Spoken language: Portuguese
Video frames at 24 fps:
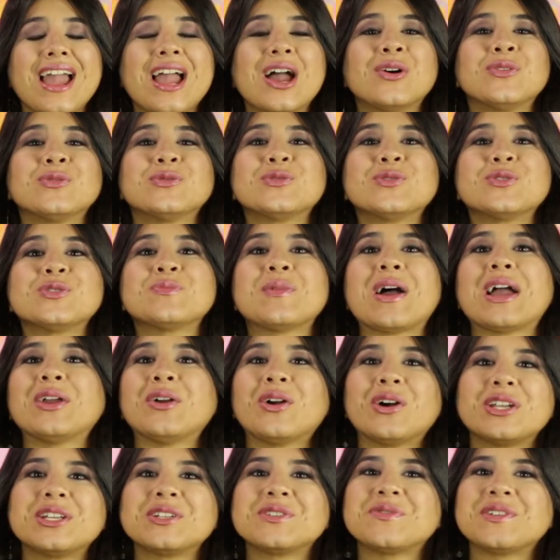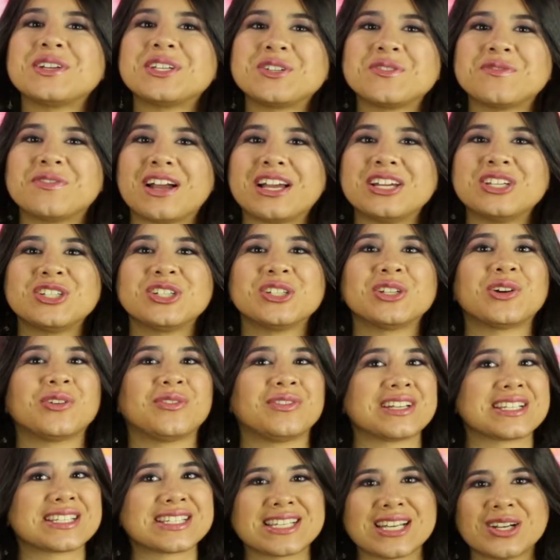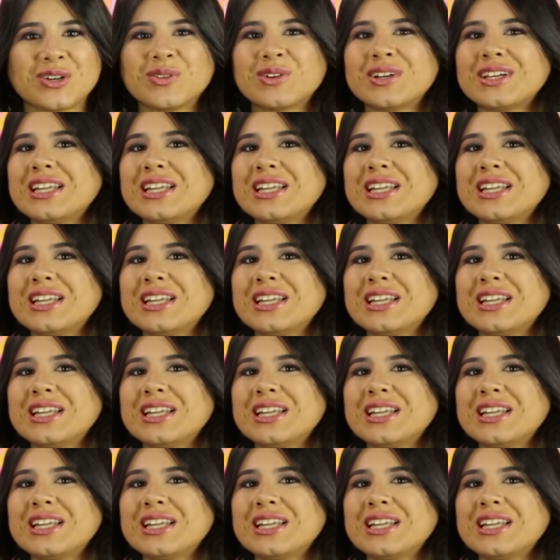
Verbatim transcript: é um dos maiores festivais de inovação,